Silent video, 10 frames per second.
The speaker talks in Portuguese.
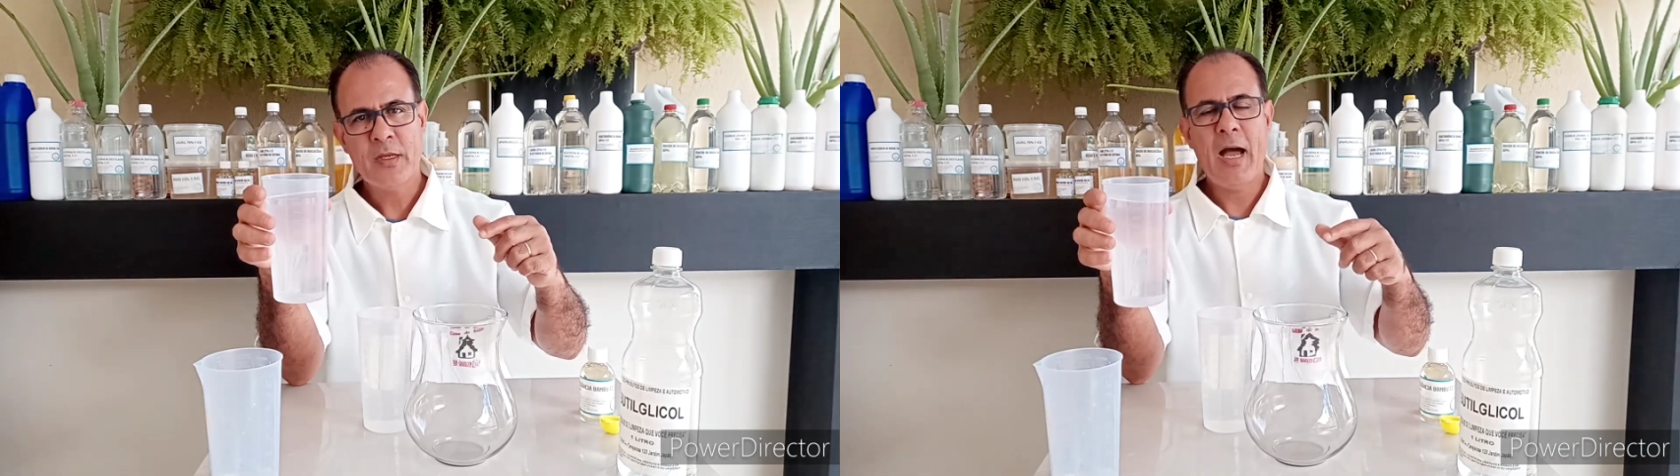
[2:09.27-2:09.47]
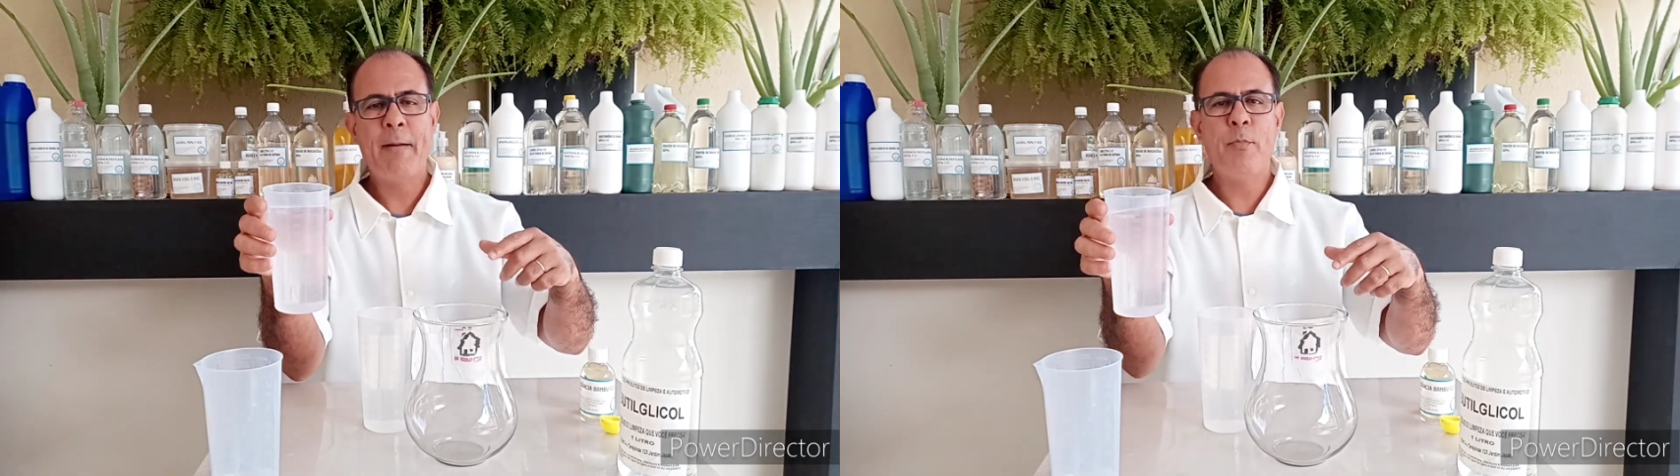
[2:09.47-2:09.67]

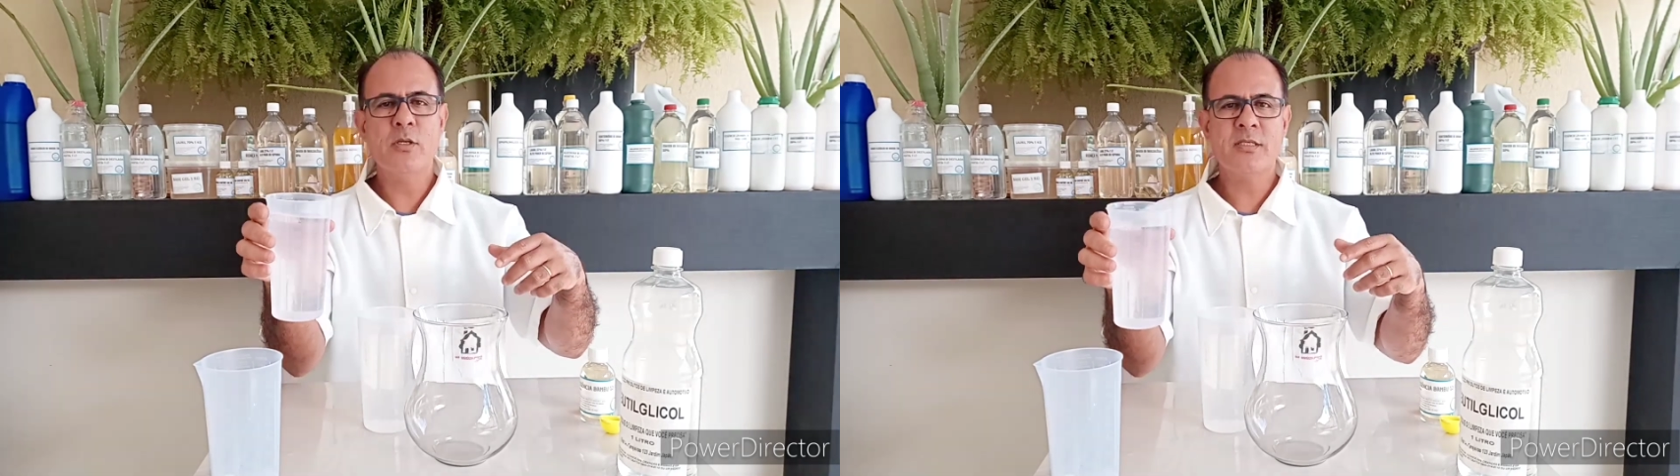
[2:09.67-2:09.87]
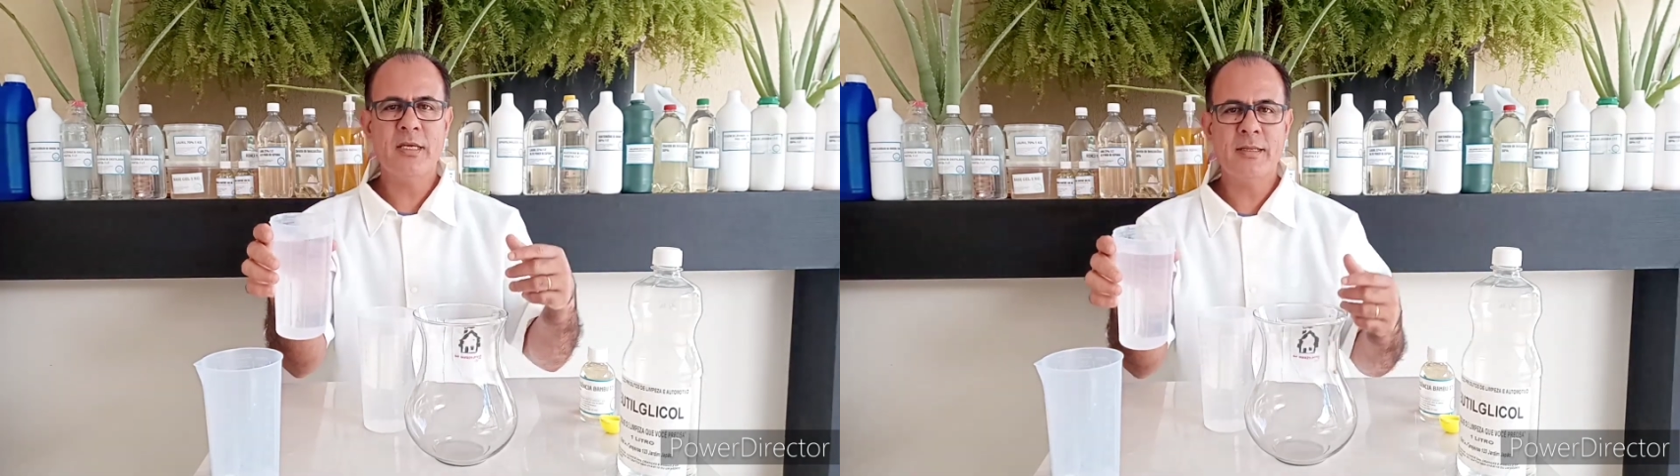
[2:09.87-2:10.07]
Ah,
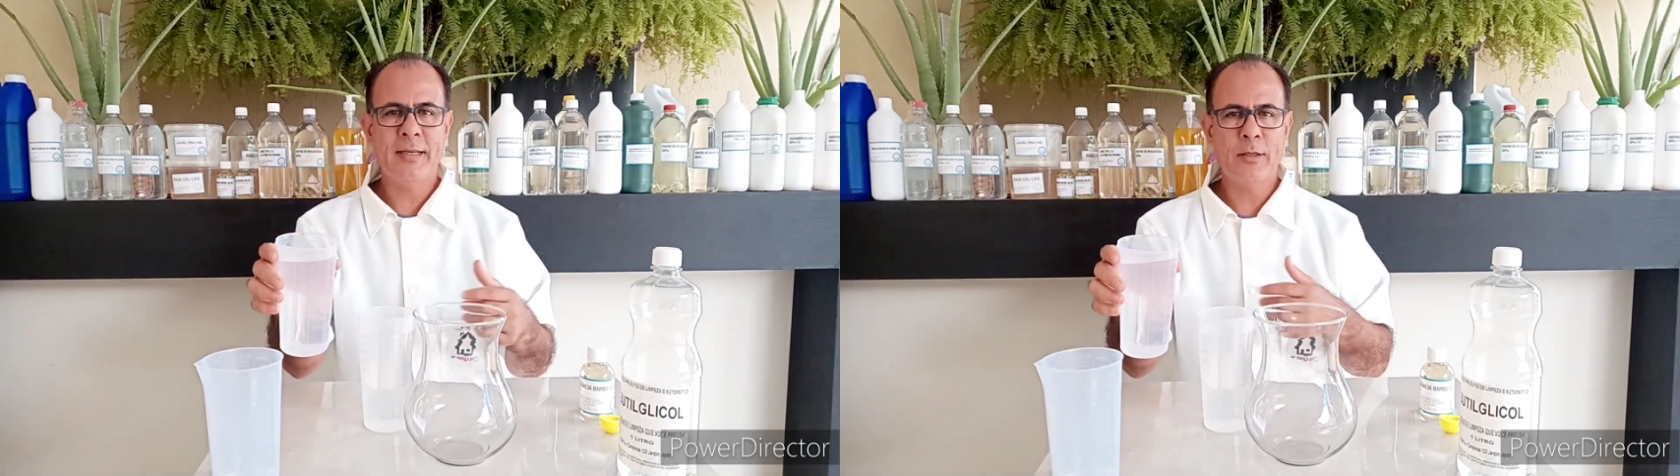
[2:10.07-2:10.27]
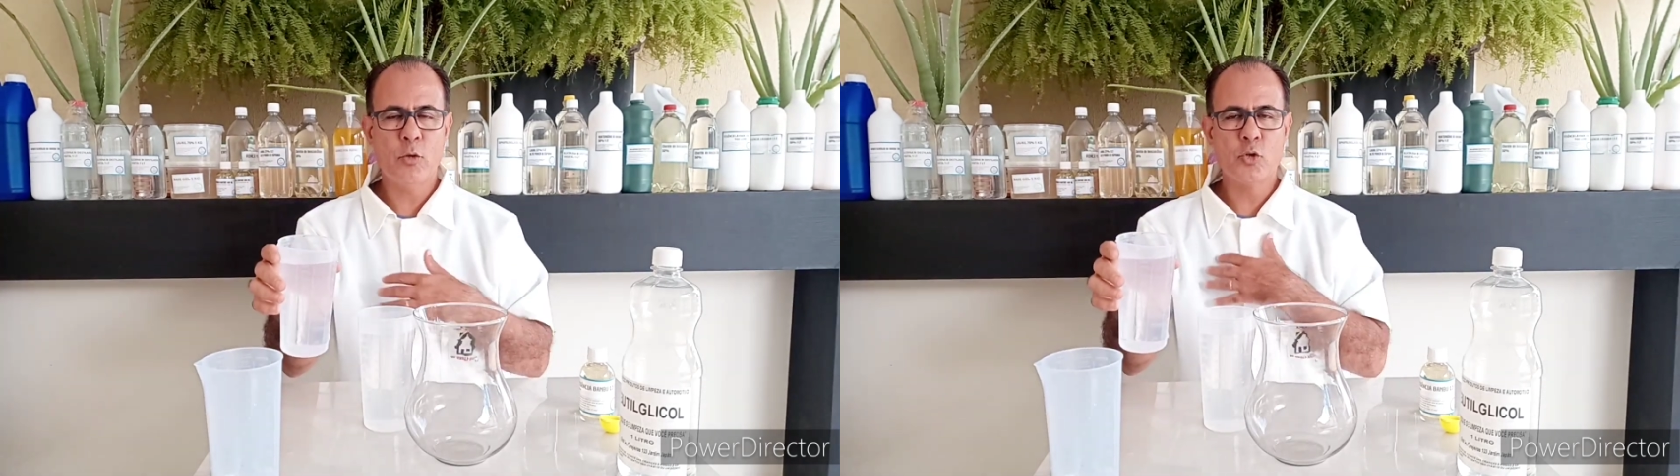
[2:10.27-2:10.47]
pode ser
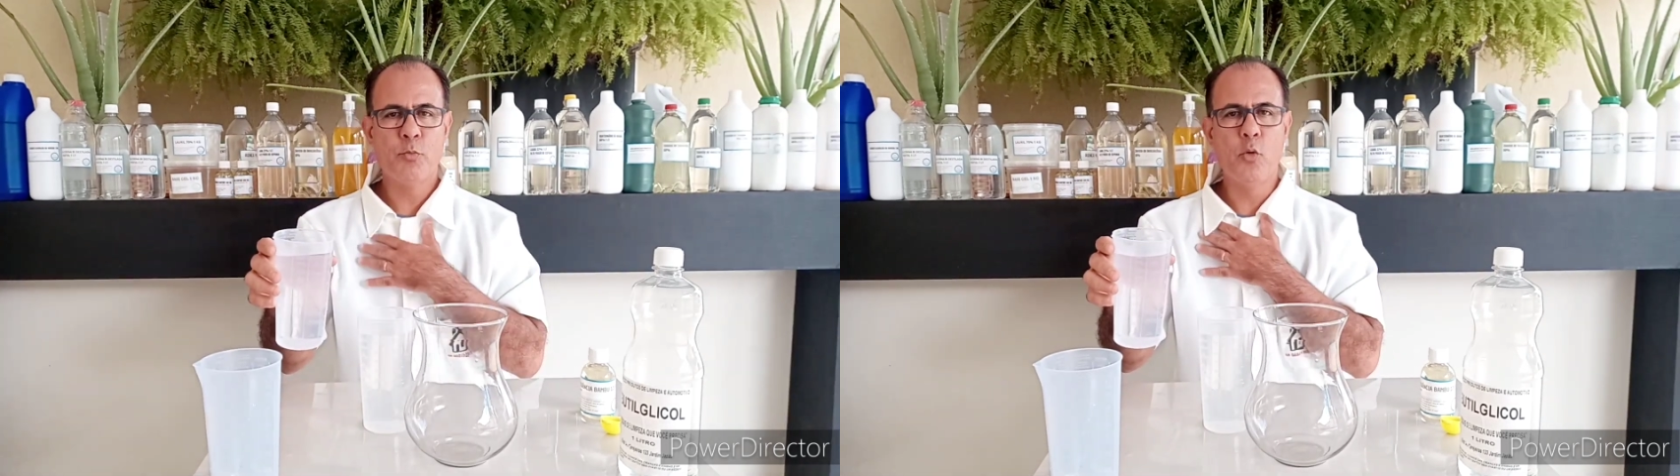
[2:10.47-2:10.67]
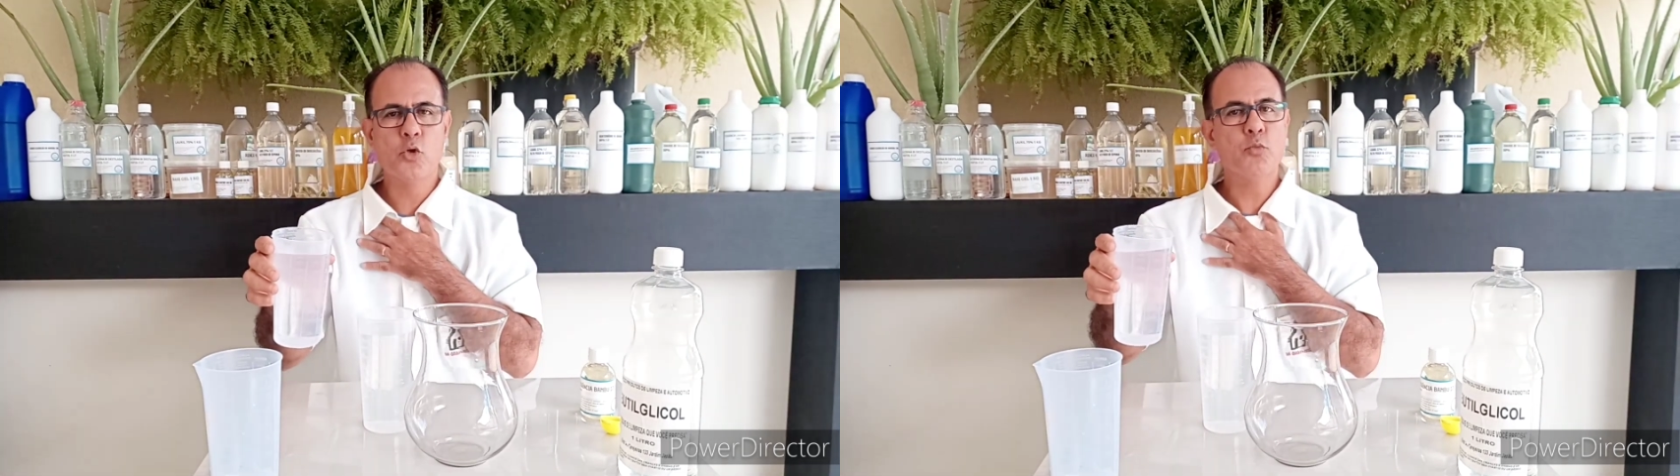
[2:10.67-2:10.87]
etanol de
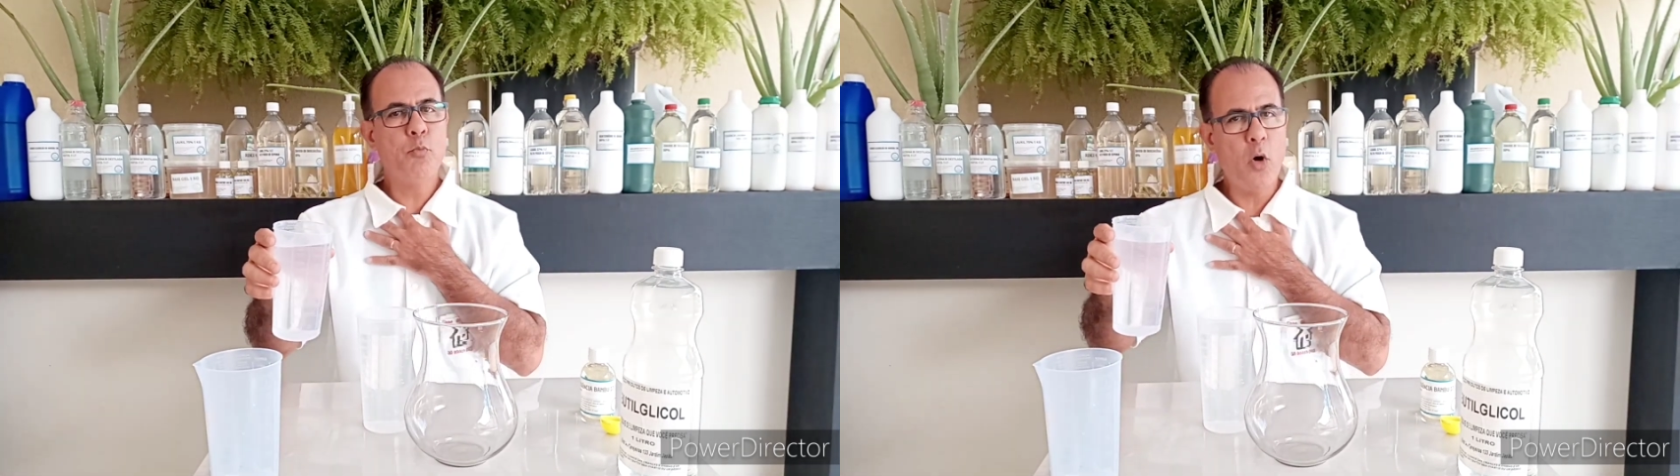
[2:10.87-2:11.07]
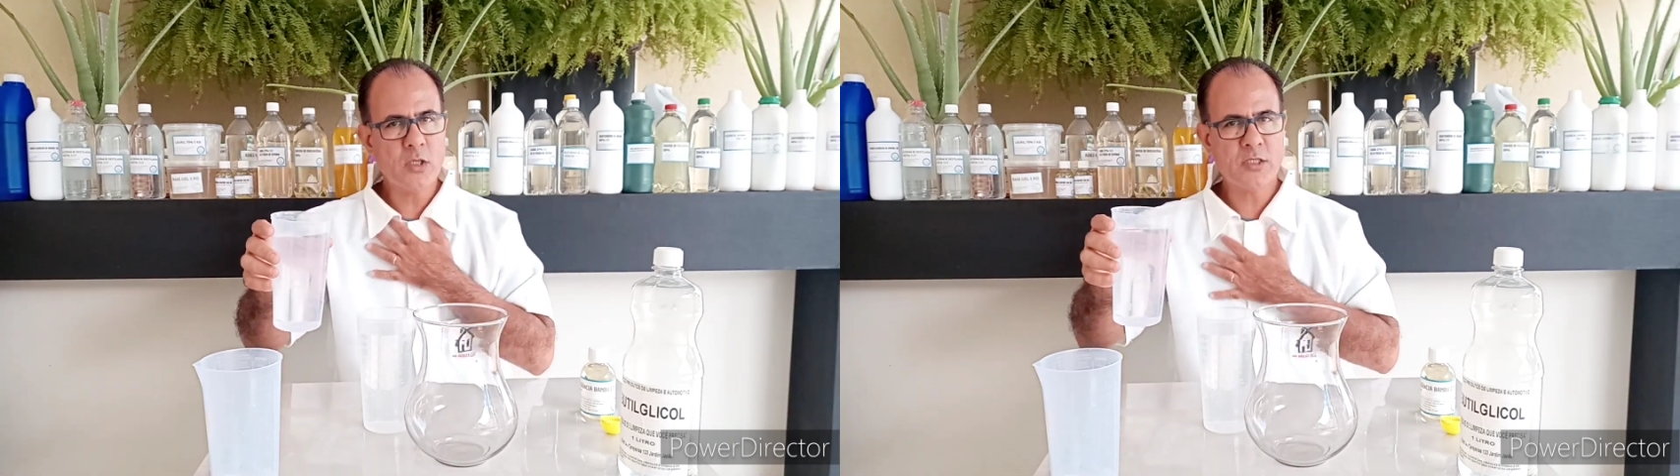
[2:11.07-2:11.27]
poço? Pode.